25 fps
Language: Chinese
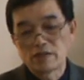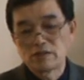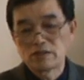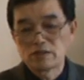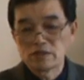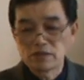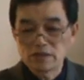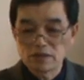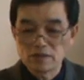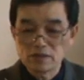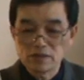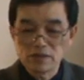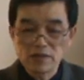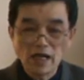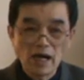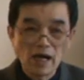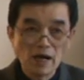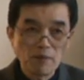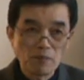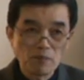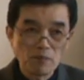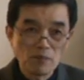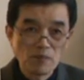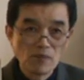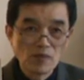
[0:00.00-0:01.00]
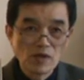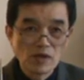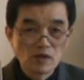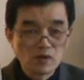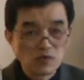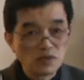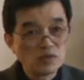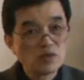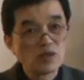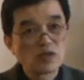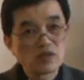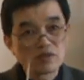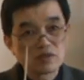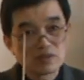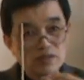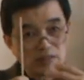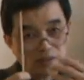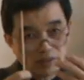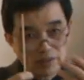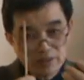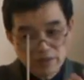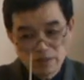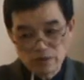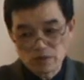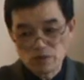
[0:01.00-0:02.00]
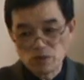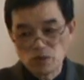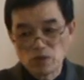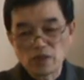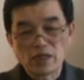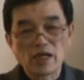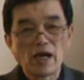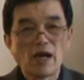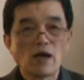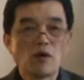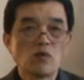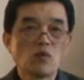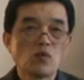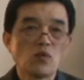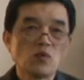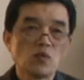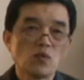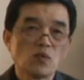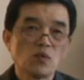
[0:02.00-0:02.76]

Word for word: 就是它需要成人去看护，